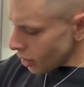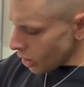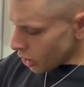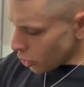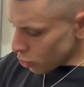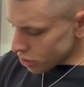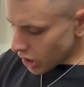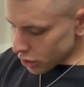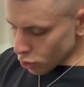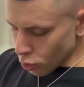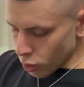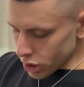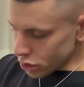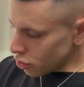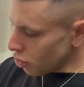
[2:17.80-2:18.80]
che ho usato
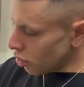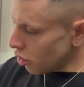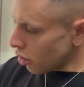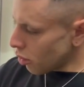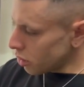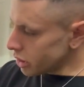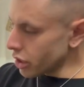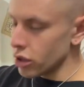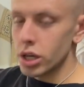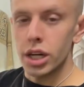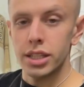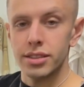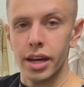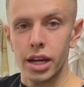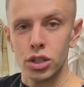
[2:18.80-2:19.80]
quando, quando ero
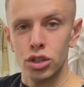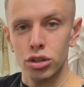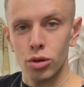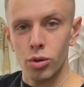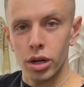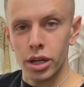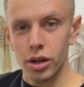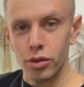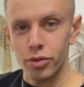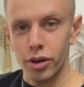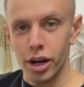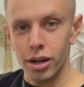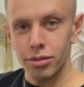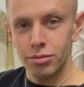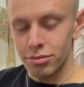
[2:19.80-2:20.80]
nell'esercito qualche anno fa